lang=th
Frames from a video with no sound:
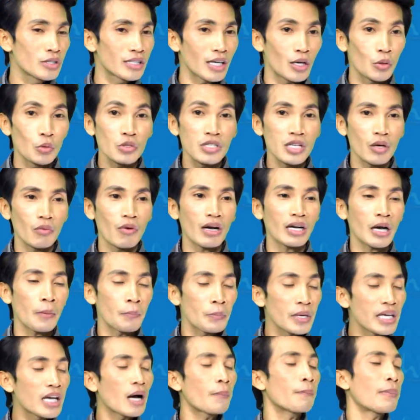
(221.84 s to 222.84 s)
จะรู้สึกว่ากระ
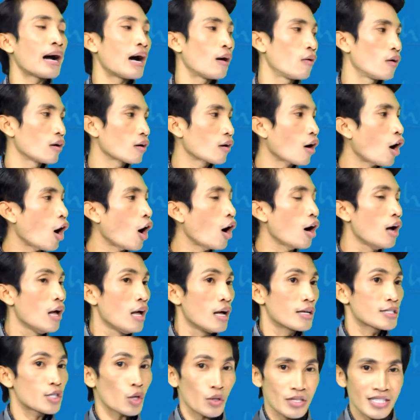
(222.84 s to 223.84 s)
ปี้กระเป๋า แล้วก็
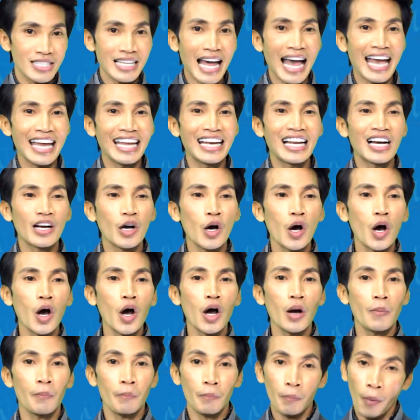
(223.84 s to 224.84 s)
สดใส แล้วก็
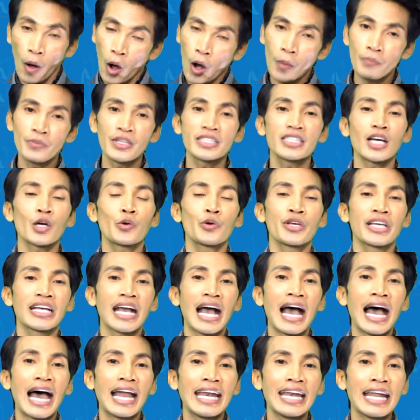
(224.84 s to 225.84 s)
พร้อมที่จะลุย
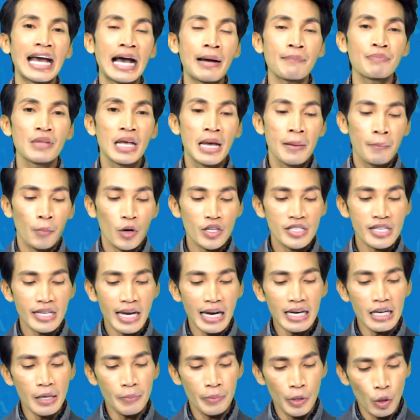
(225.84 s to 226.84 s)
งานนะครับ เพราะฉะนั้น
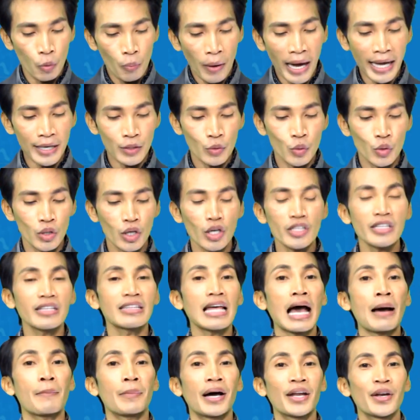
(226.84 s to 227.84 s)
เลยผิวพรรณคุณก็จะ
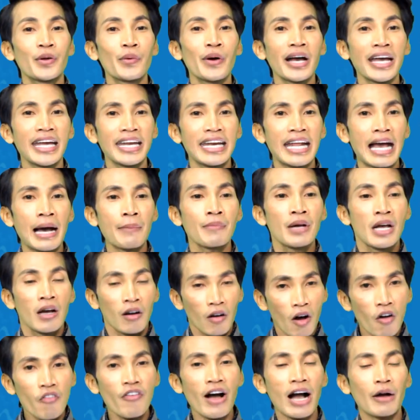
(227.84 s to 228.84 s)
ตามมาด้วยนะครับ
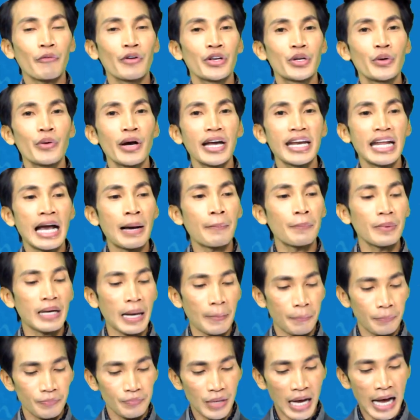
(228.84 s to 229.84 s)
ก็ฝากไว้ด้วยนะครับกั
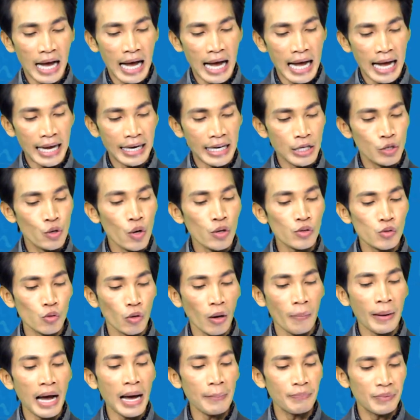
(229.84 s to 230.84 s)
บในช่วงสุข
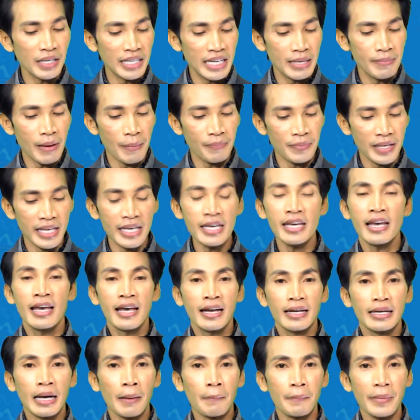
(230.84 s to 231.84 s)
ภาพดีๆ แบบนี้
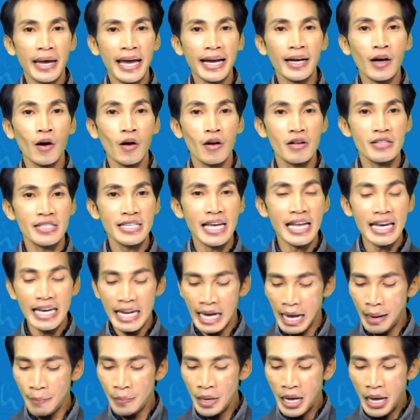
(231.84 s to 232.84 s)
กับแอคคอลลาเจนนะ
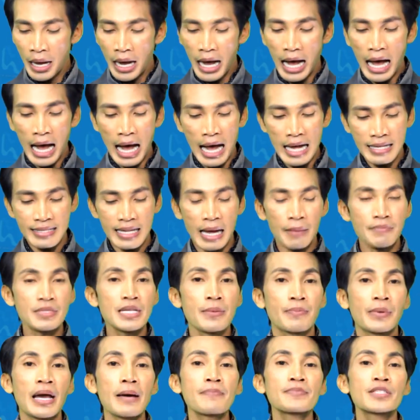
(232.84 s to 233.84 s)
ครับสามสิบ
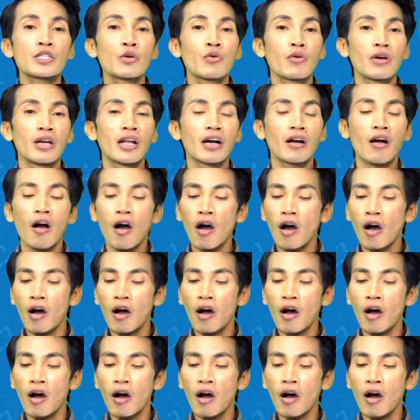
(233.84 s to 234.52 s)
แคปซูลแล้วก็